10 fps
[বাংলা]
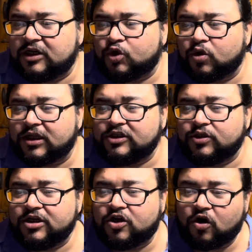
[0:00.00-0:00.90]
টোটাল
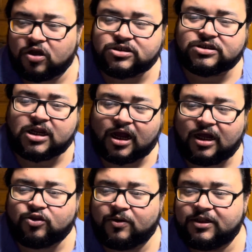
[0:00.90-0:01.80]
যদি গ্রস টাকা
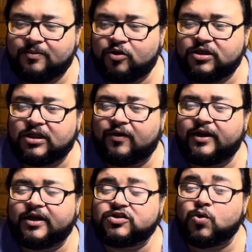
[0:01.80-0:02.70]
তোমাদের বলি তাহলে
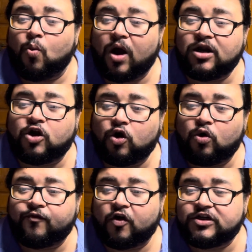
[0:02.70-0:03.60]
এটা হচ্ছে ওয়ান ক্রোর
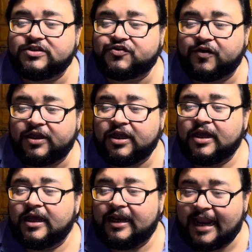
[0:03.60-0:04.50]
ফর্টি থ্রি
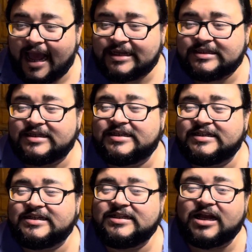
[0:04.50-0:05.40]
ল্যাক্স
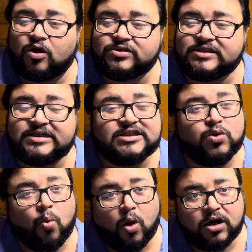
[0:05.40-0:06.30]
সিক্সটিন থাউজেন্ড সিক্সটি
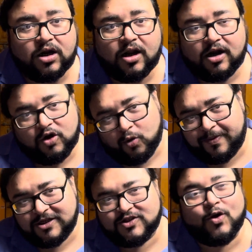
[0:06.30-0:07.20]
ওয়ান
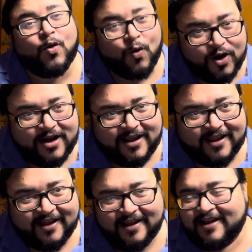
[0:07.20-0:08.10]
রুপিস অনলি
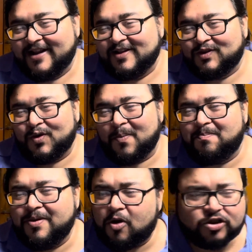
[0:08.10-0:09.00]
তো
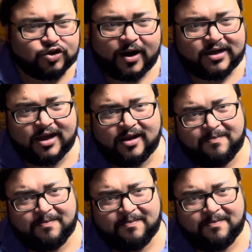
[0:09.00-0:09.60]
বিভৎস একটা